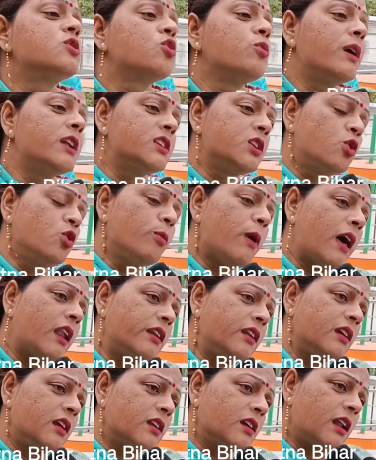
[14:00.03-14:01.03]
नीतीश कुमार जी क्यों
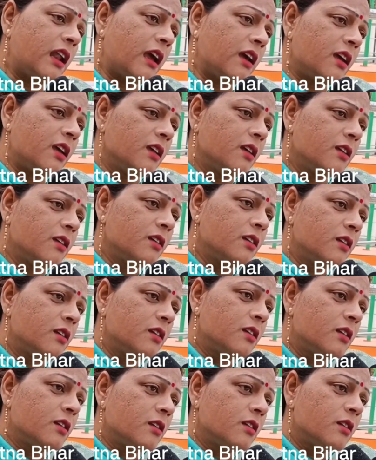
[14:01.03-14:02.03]
बाहर निकल कर आ गए
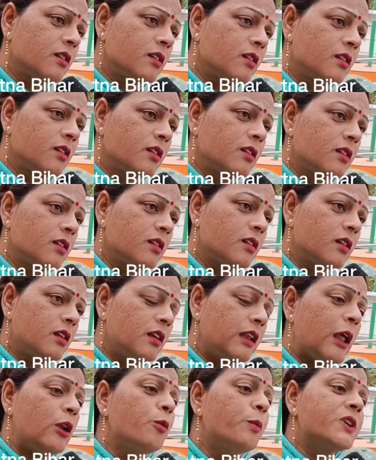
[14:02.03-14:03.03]

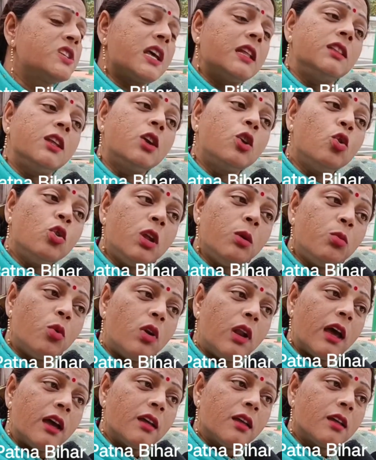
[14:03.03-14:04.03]
लालू प्रसाद ने क्यों नहीं
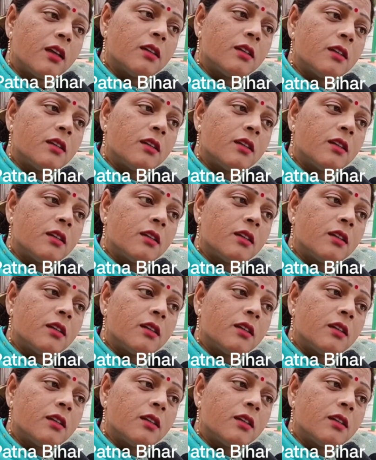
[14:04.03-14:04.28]
बोला